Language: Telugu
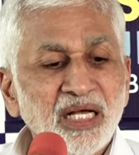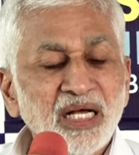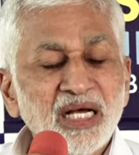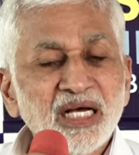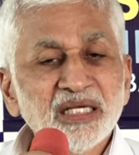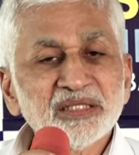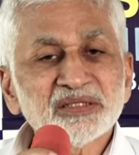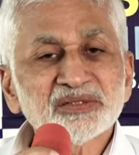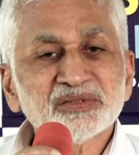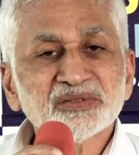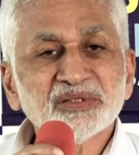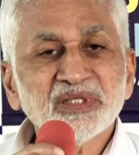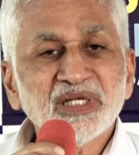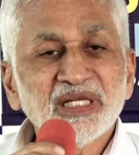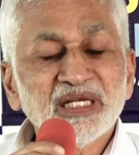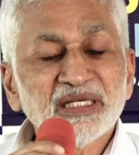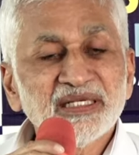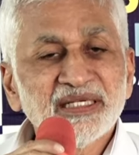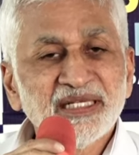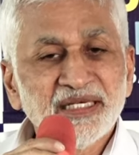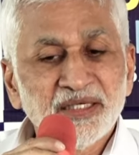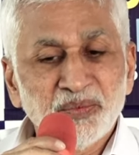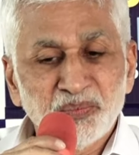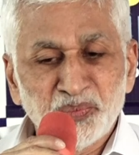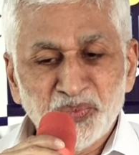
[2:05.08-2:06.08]
ఆస్తుల
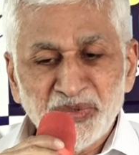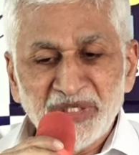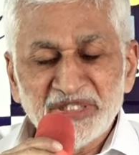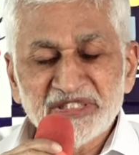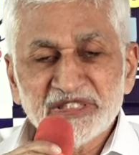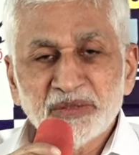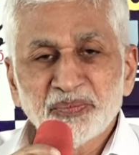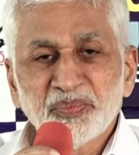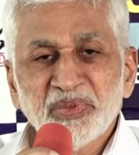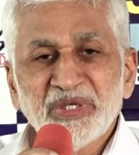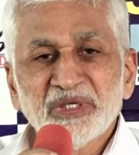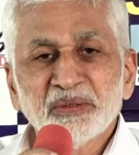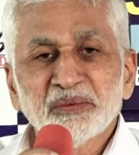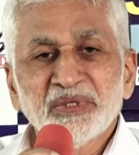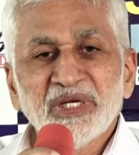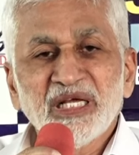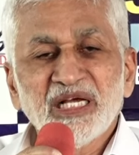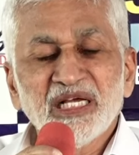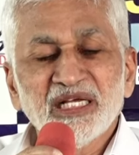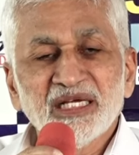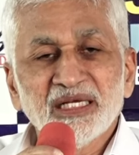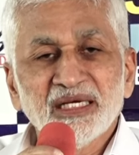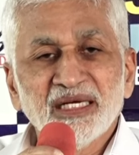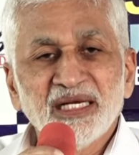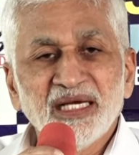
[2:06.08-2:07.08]
నేను ఇప్పుడే చెప్పాను
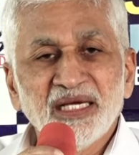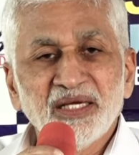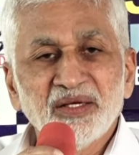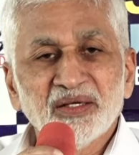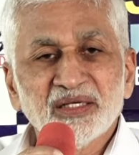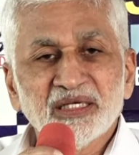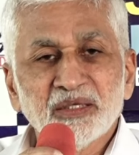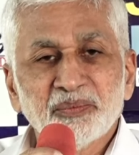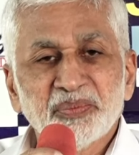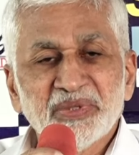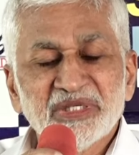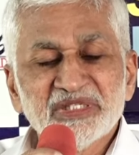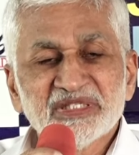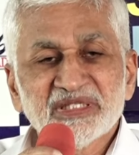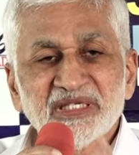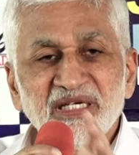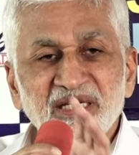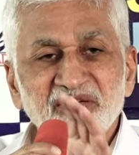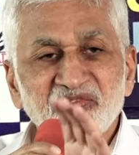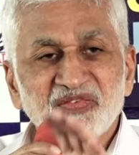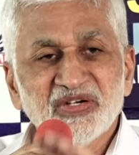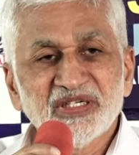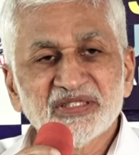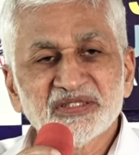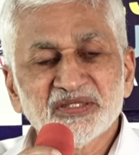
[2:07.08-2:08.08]
నా నా యొక్క ప్రెస్
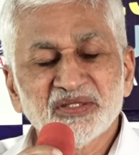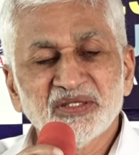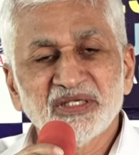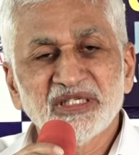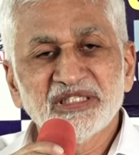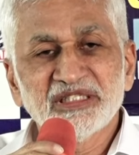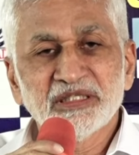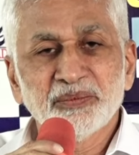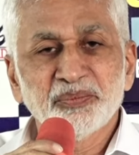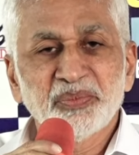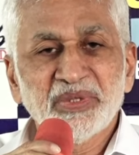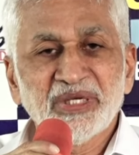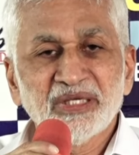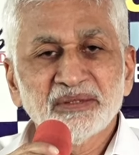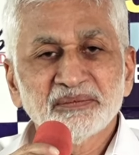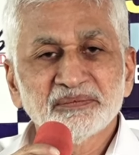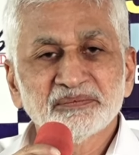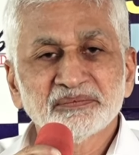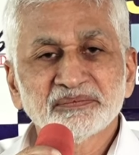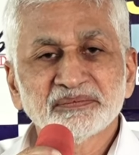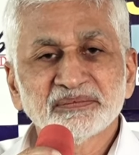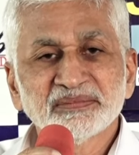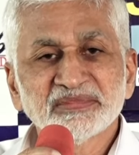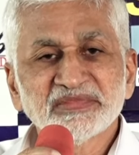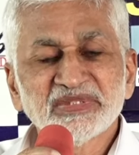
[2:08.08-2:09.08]
కాన్ఫరెన్స్లోనే చెప్పా
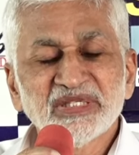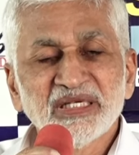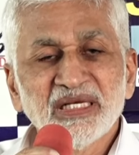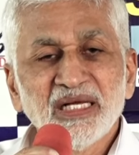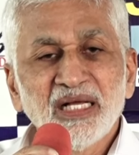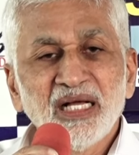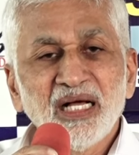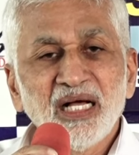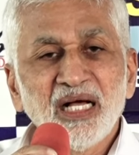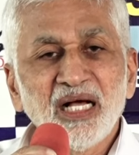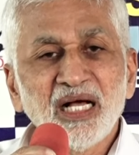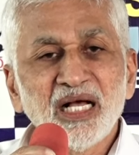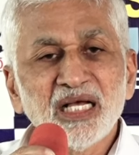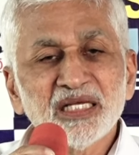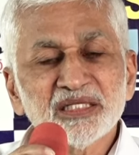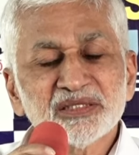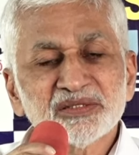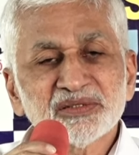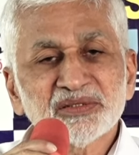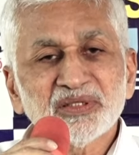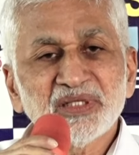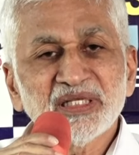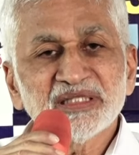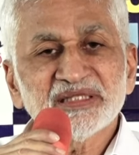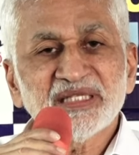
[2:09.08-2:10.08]

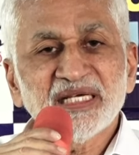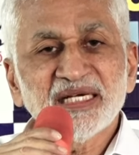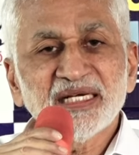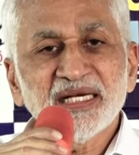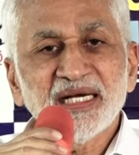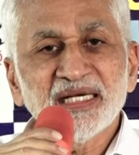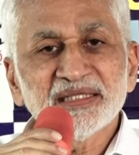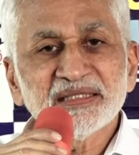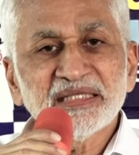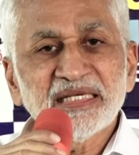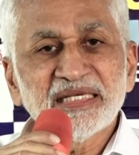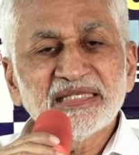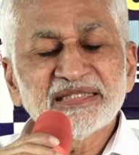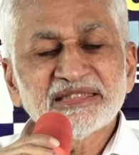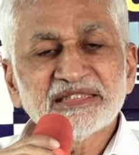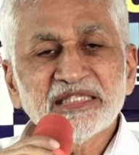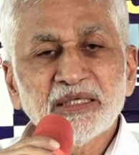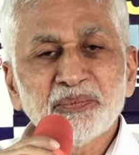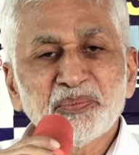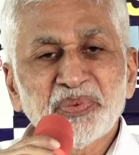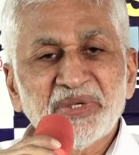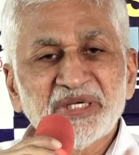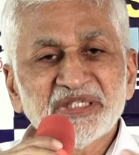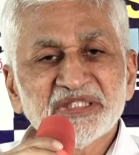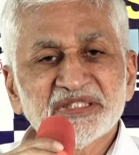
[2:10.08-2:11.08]
ఆస్తుల తగాదా అయితే
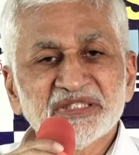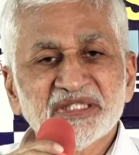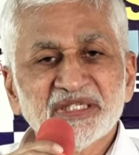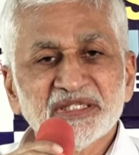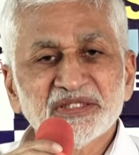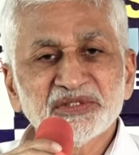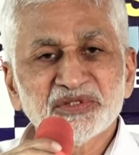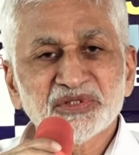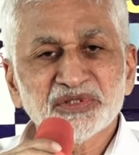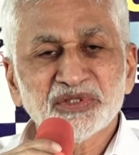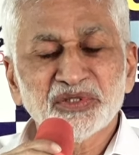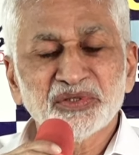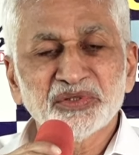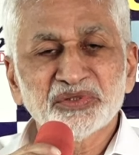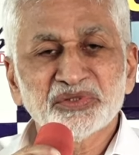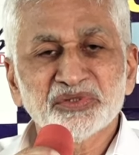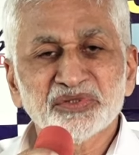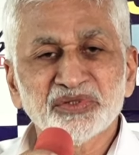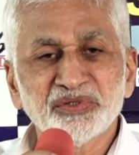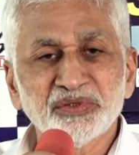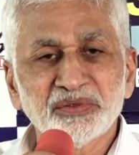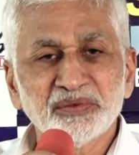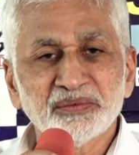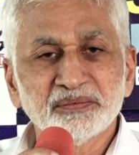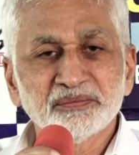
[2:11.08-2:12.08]

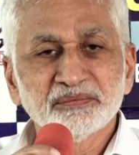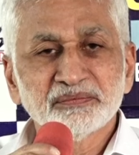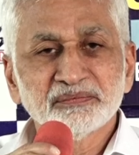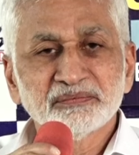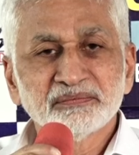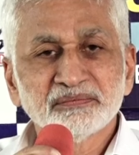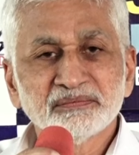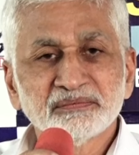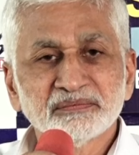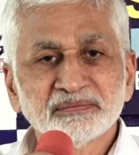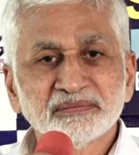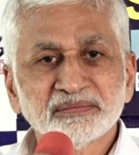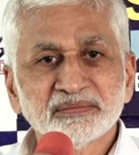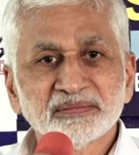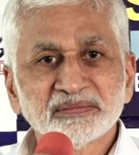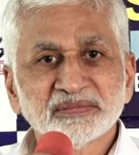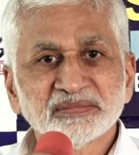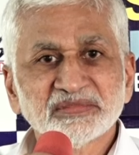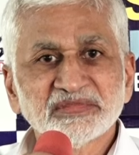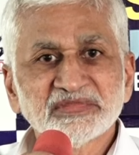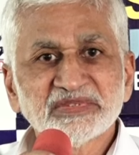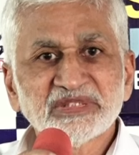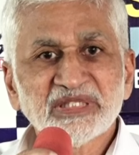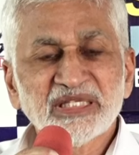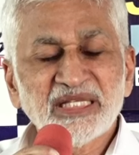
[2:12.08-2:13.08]
పరిష్కరించుకోవచ్చు
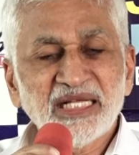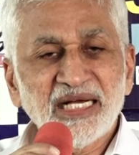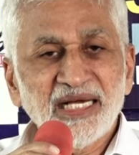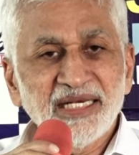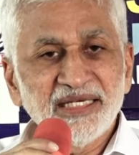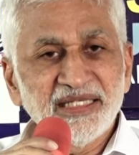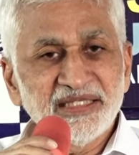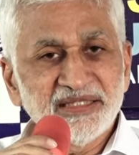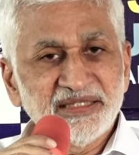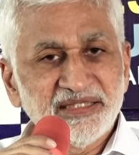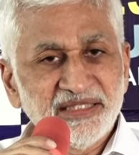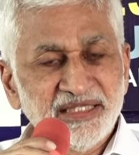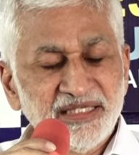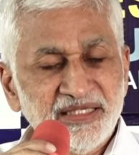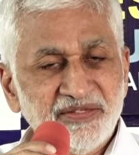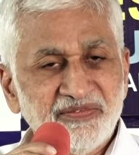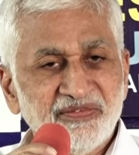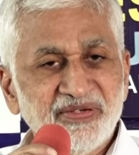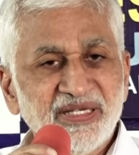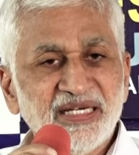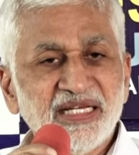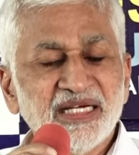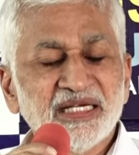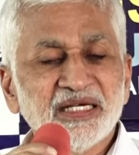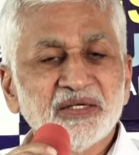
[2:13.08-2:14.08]
కానీ దీని
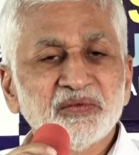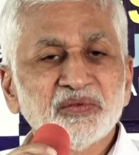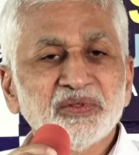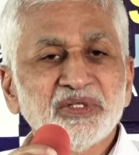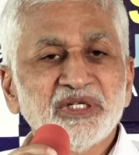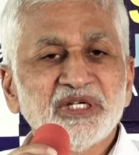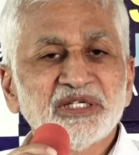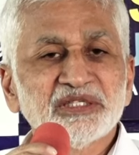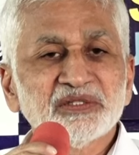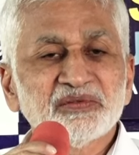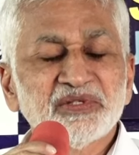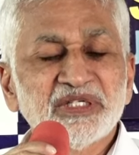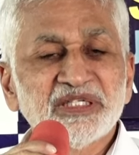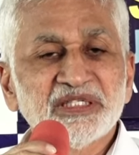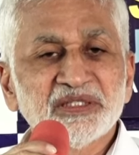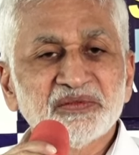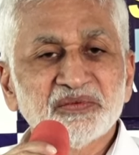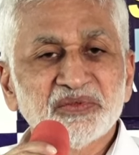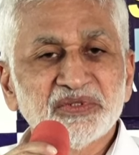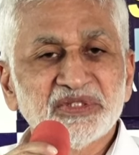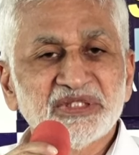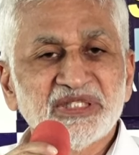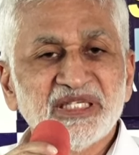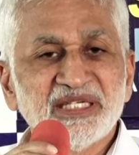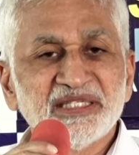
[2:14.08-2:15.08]
వెనక ఉన్నటువంటి
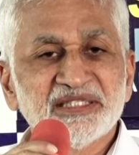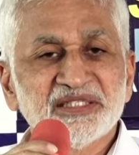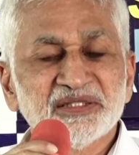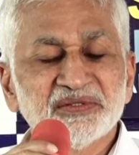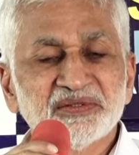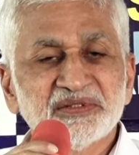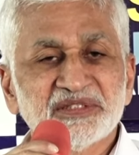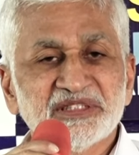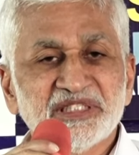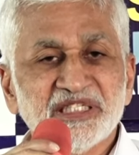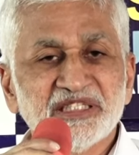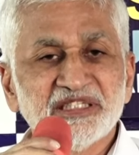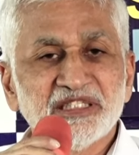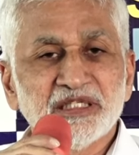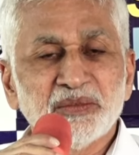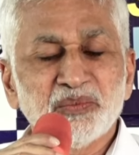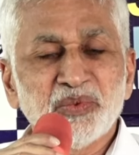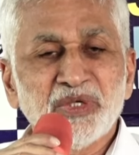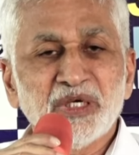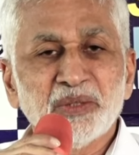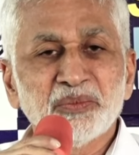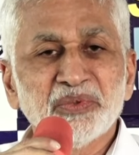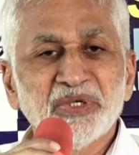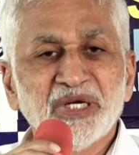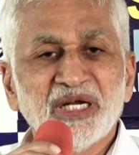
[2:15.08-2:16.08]
ఉద్దేశం
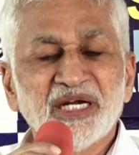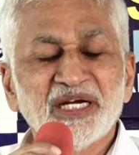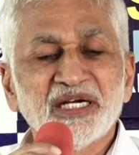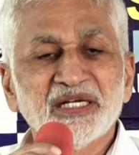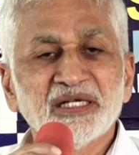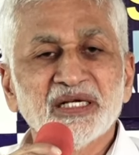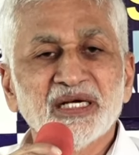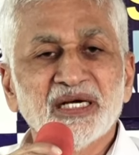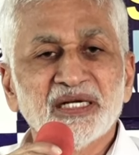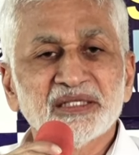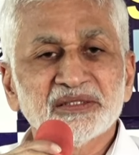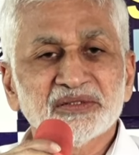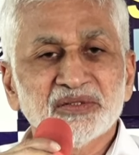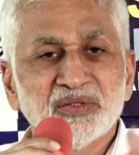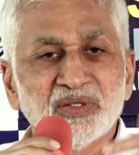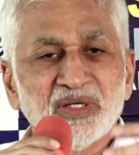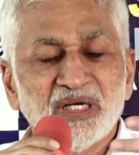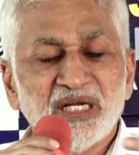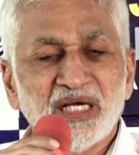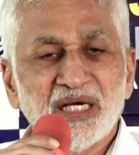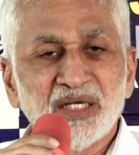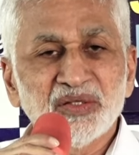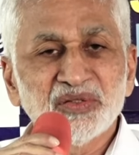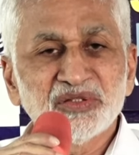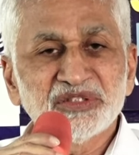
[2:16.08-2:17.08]
చంద్రబాబు నాయుడు గారితో
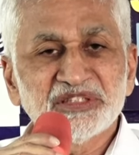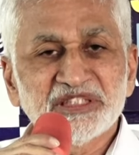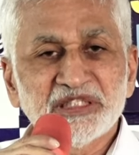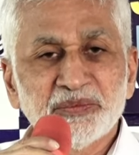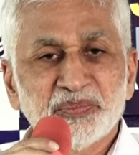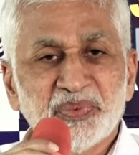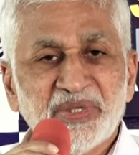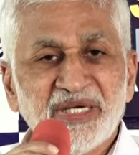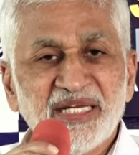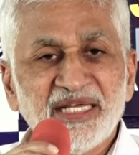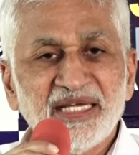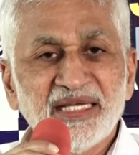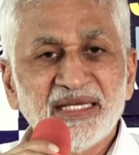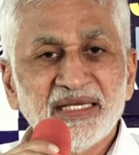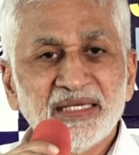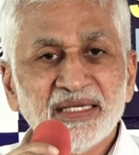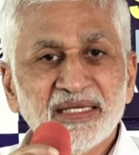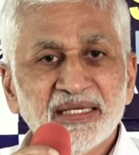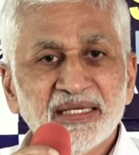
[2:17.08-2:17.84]
లాలూచీ పడి